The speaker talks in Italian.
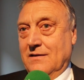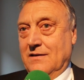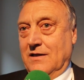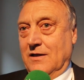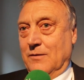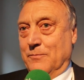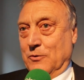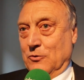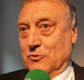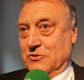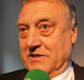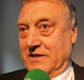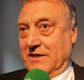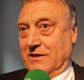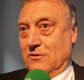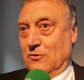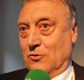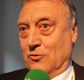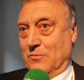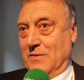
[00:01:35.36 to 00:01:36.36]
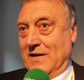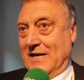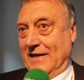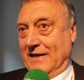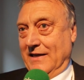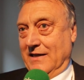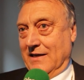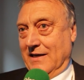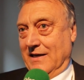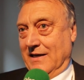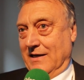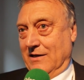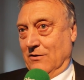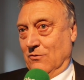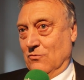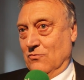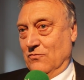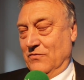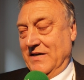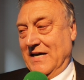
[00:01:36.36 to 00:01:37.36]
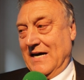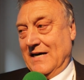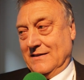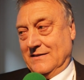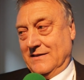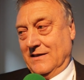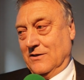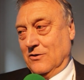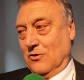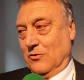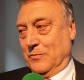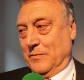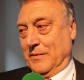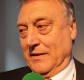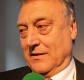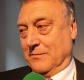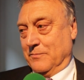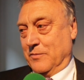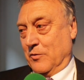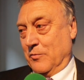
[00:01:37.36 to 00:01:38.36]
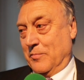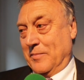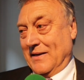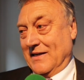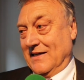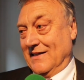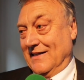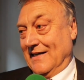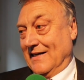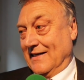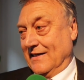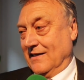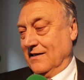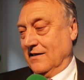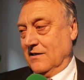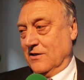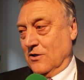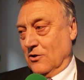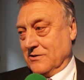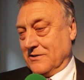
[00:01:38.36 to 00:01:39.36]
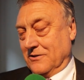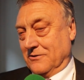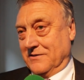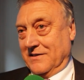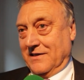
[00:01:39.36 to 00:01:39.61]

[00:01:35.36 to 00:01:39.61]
il Prosecco ormai è un viatico per propagandare il nostro